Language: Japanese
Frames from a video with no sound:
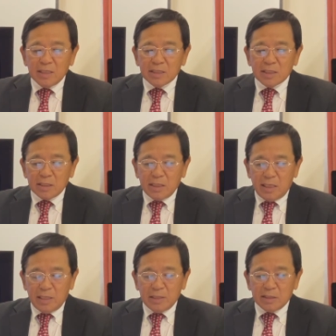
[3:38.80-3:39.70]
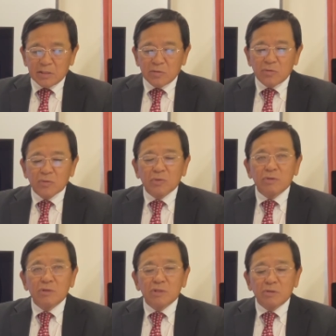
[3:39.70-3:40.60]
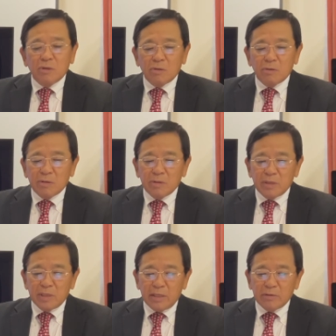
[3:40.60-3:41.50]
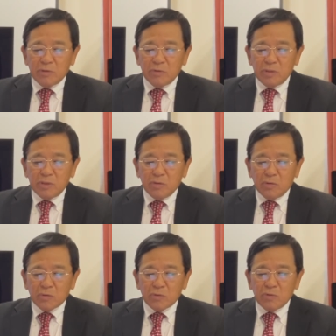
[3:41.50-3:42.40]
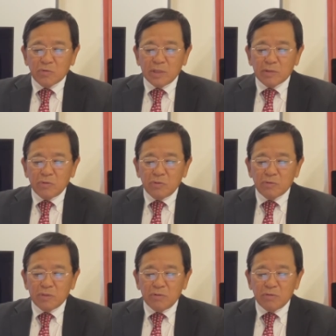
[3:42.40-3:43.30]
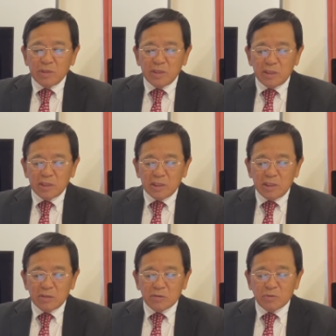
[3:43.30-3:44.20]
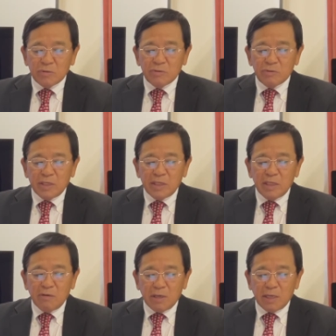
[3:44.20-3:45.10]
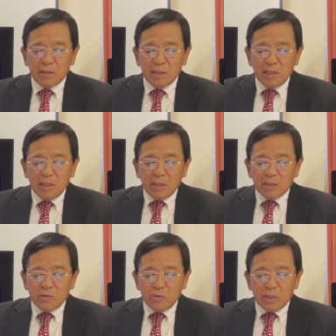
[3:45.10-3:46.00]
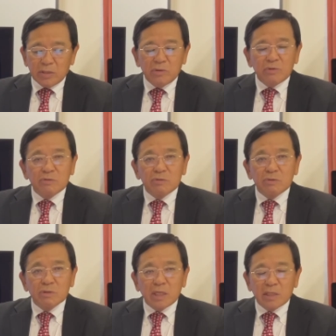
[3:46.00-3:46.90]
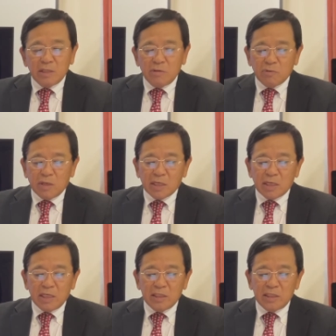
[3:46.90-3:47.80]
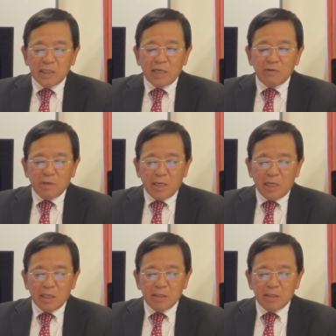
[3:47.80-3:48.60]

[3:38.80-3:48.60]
さてその当時の大学教員の教科教育への認識という点では教科教育関係の学会自体は